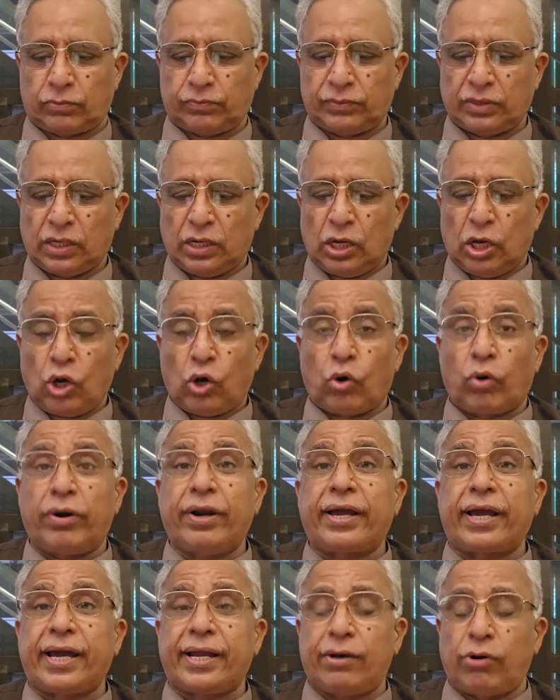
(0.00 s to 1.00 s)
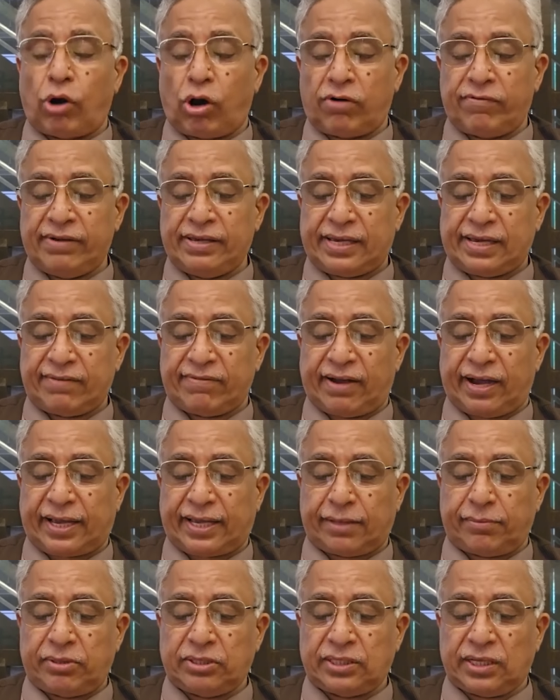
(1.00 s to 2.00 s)
हूँ उन्होंने कहा नौ मई के
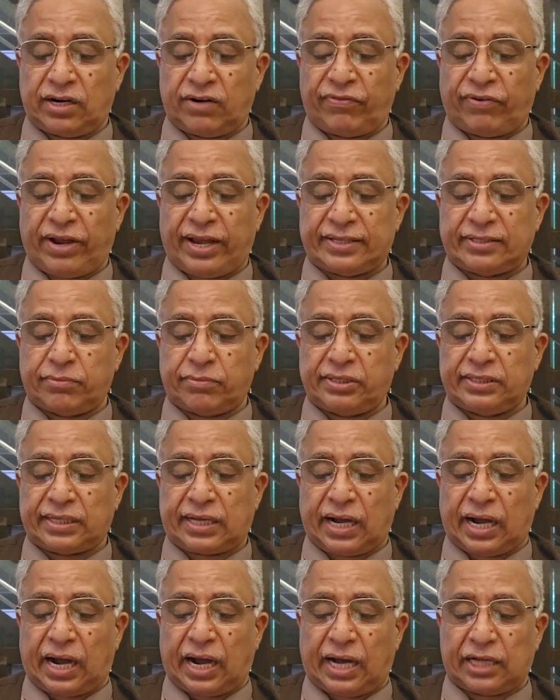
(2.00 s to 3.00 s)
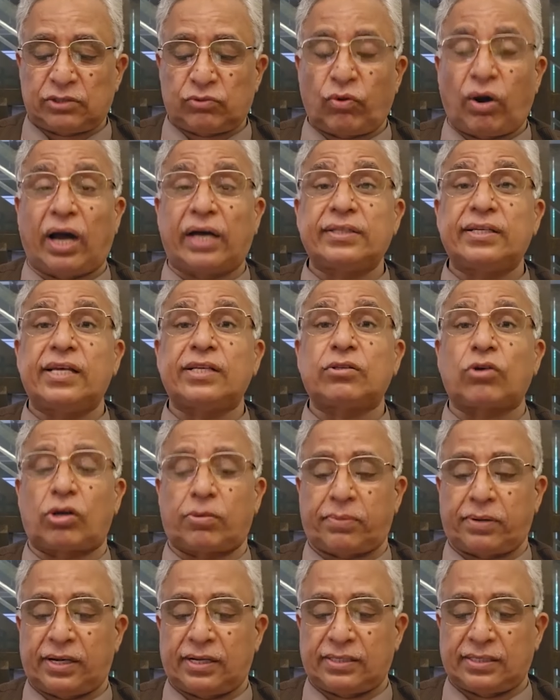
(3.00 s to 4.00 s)
वाक़ में जनरल फैज़ हमीद का हाथ वाज तौर
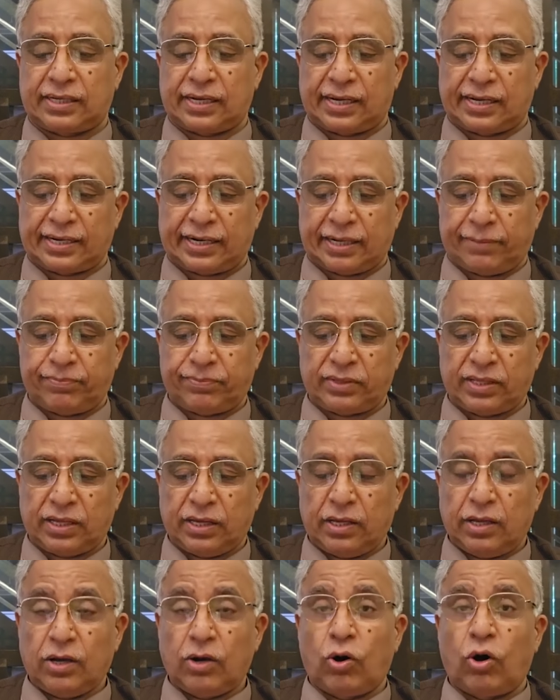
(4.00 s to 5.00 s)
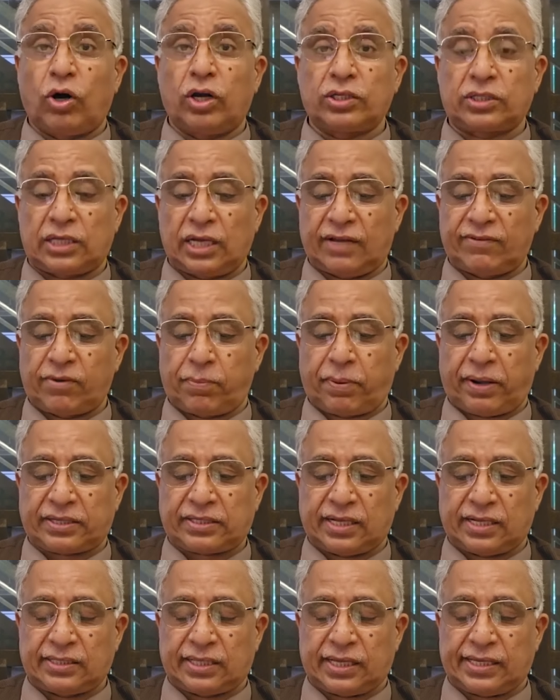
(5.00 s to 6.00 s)
पर नज़र आ रहा है और इसके अलावा
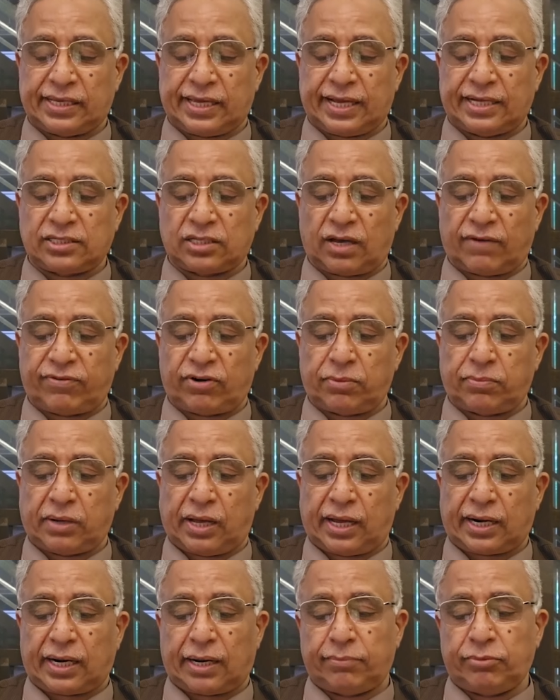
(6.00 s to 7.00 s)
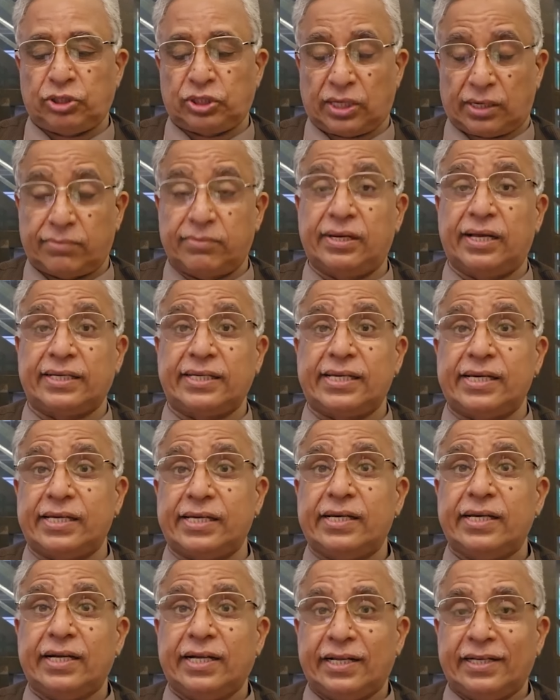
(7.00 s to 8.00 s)
पाकिस्तान तहरीक इंसाफ और इमरान खान भी शामिल है ये
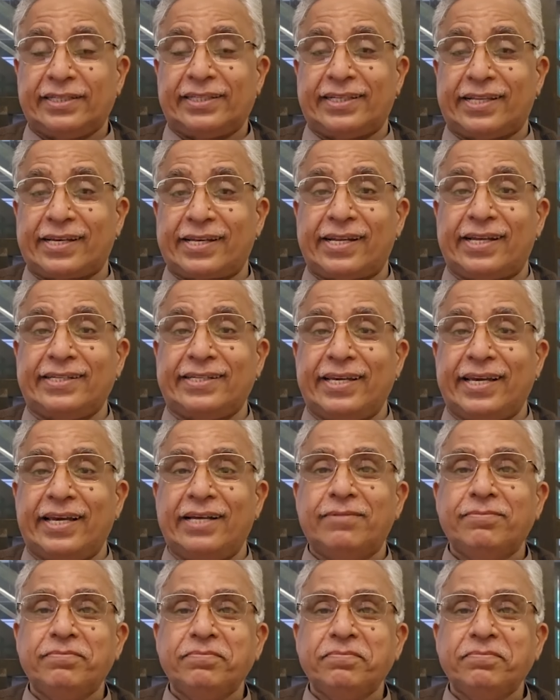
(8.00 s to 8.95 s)
ये देखना ये